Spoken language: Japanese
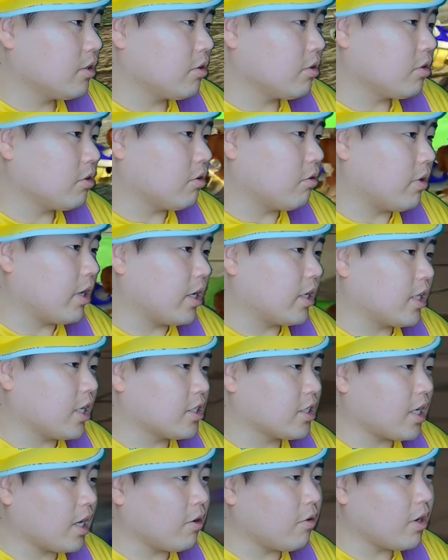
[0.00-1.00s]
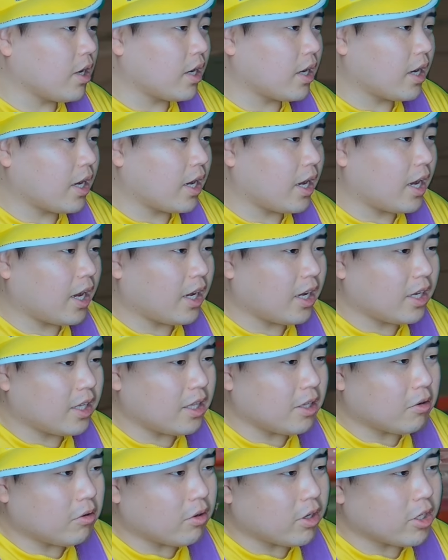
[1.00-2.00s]
怖いで使おうかな
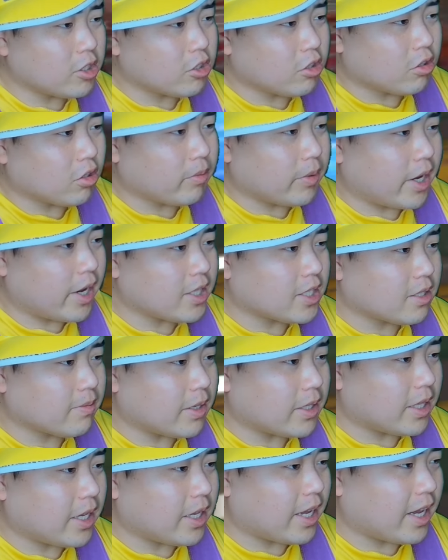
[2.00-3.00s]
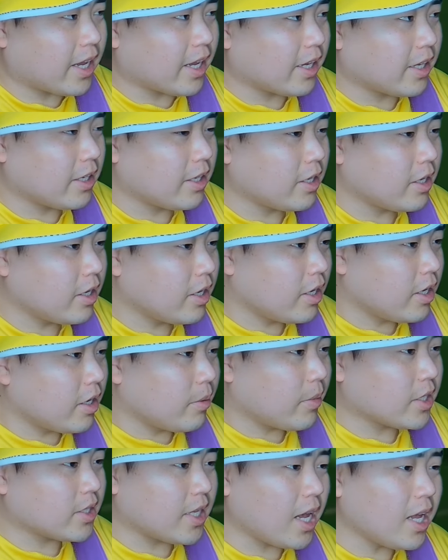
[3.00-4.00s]
でこれちょっと前詰めて
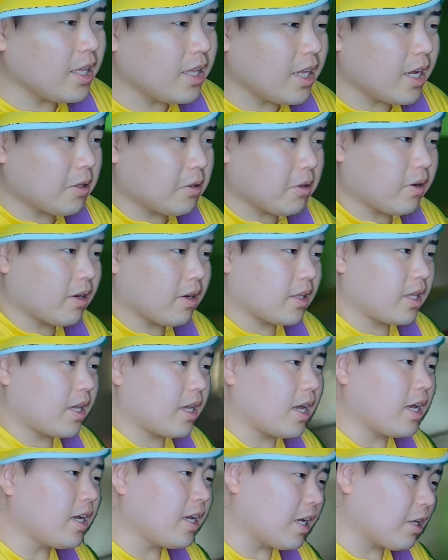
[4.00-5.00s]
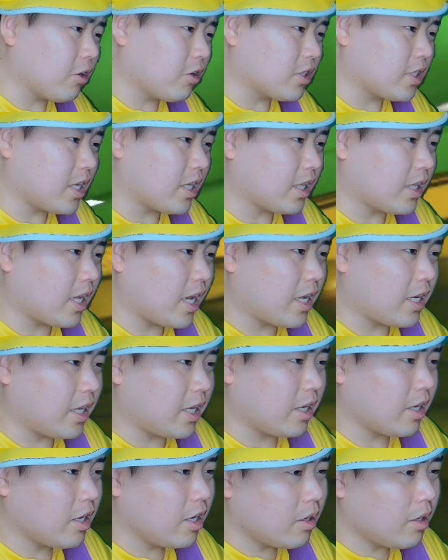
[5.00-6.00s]
まあ、サンダーとかは出やんけど、絶対
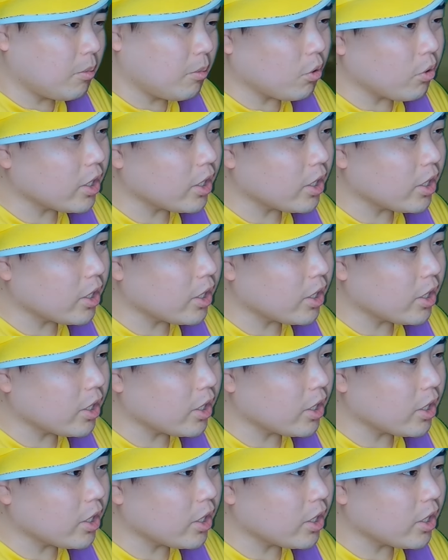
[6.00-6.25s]
に。もうこれ